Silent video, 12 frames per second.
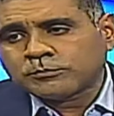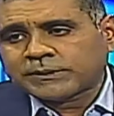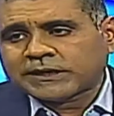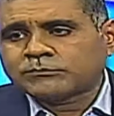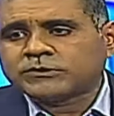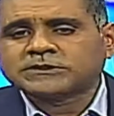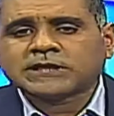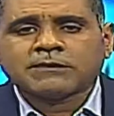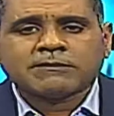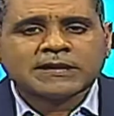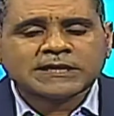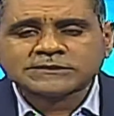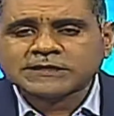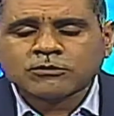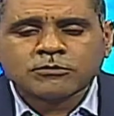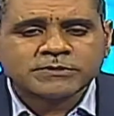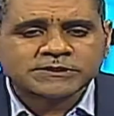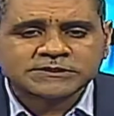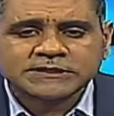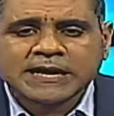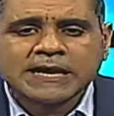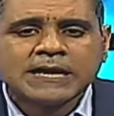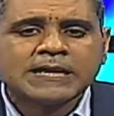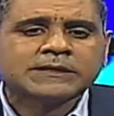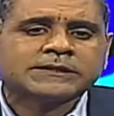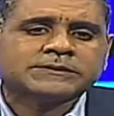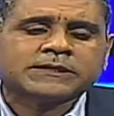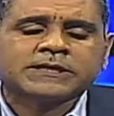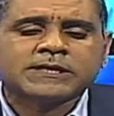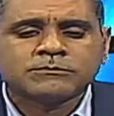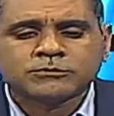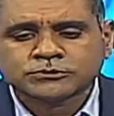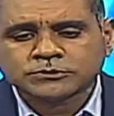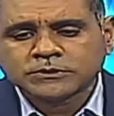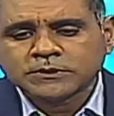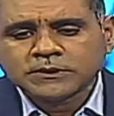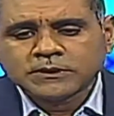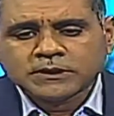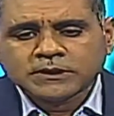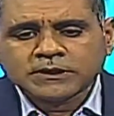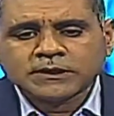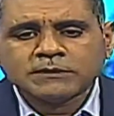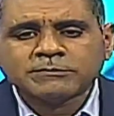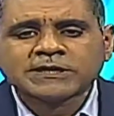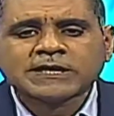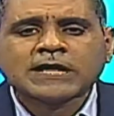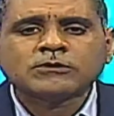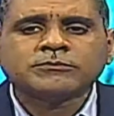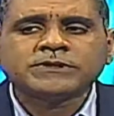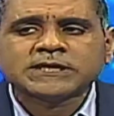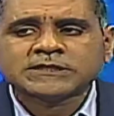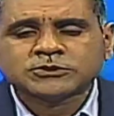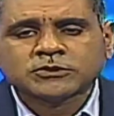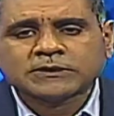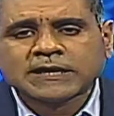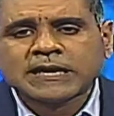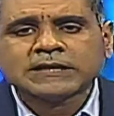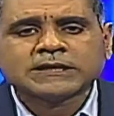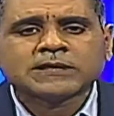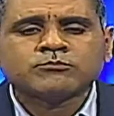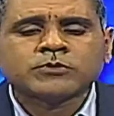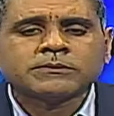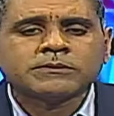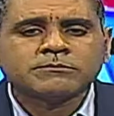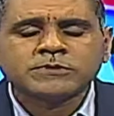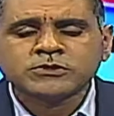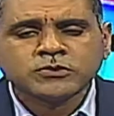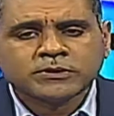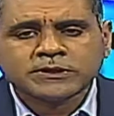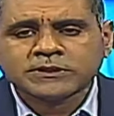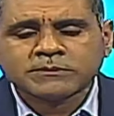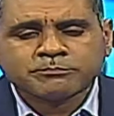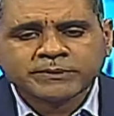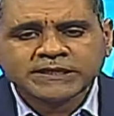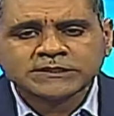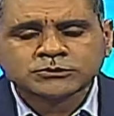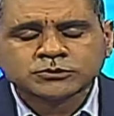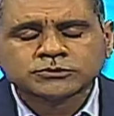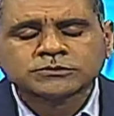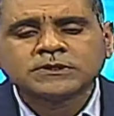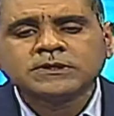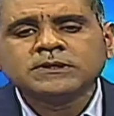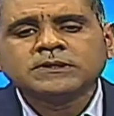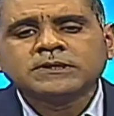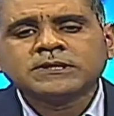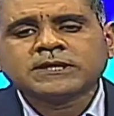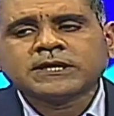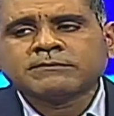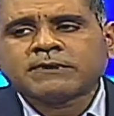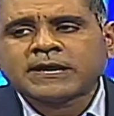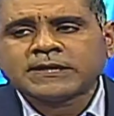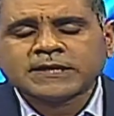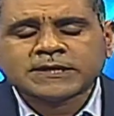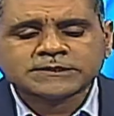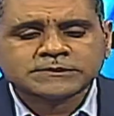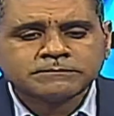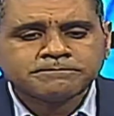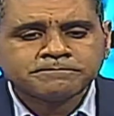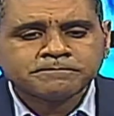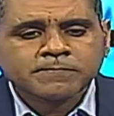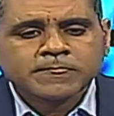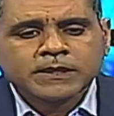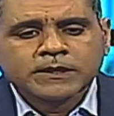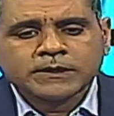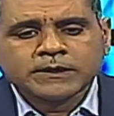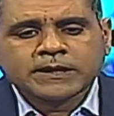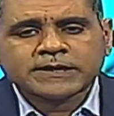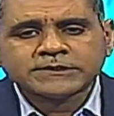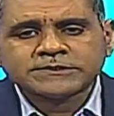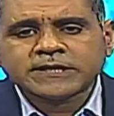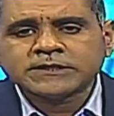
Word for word: para nuestra balanza comercial, que tenemos el mercado binacional que mueve millones de pesos y que varias eh, agencias